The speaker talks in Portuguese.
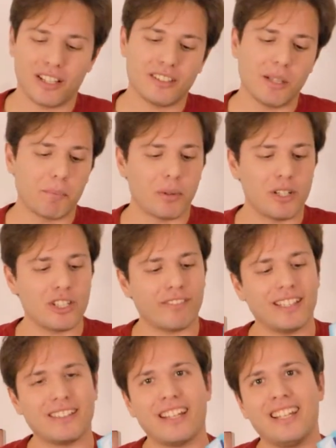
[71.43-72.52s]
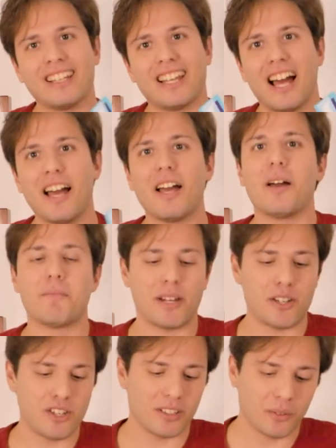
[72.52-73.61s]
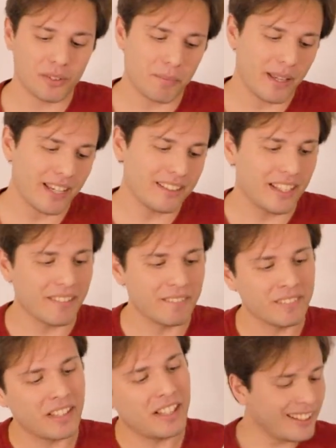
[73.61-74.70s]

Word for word: depois já vai estar tá ele lá para a gente não se perder.